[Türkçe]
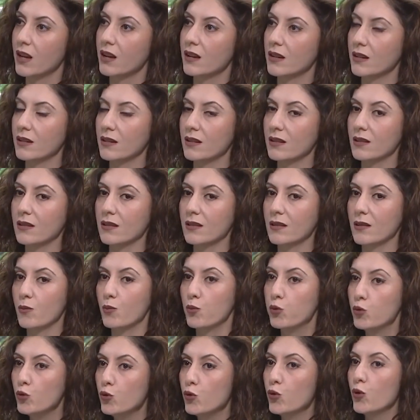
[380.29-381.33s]
E,
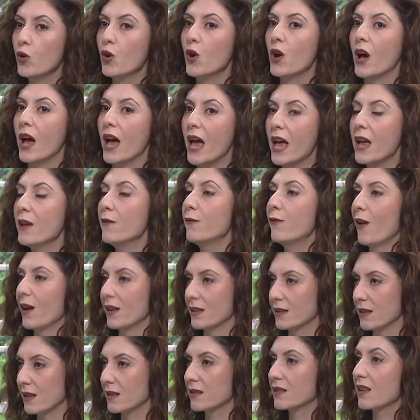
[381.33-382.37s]
bunu en
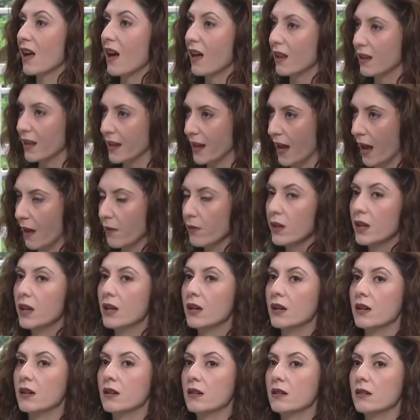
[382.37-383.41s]
fazla sağlayan
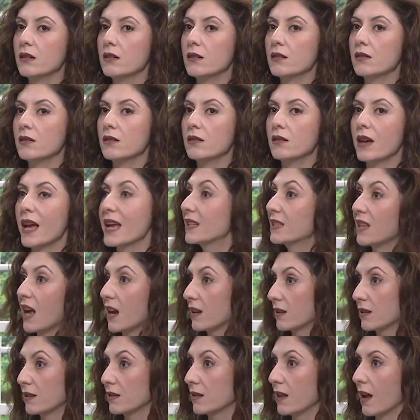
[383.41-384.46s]
e,
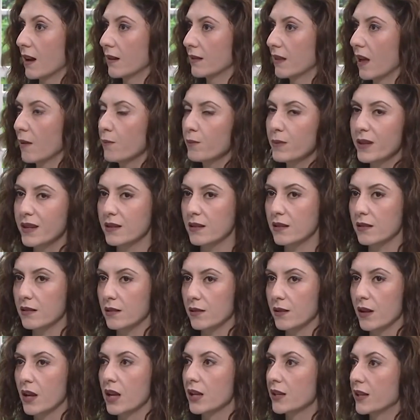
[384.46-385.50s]
egzersizlerden birisidir.